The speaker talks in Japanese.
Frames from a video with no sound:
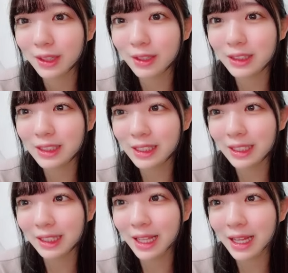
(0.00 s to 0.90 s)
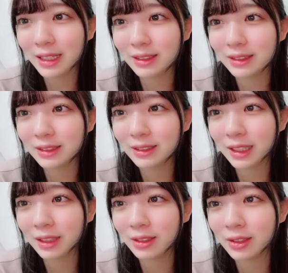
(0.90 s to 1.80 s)
しひたん
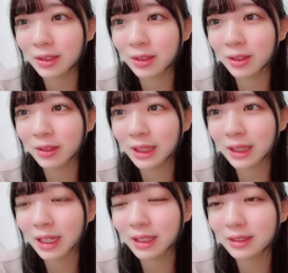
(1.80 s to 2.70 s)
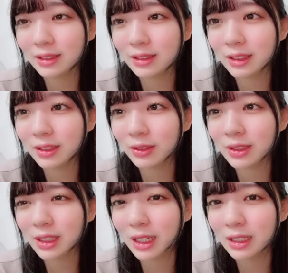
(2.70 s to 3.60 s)
やっと仕事終わった
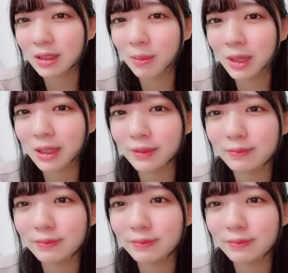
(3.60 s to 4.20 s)
お疲れ様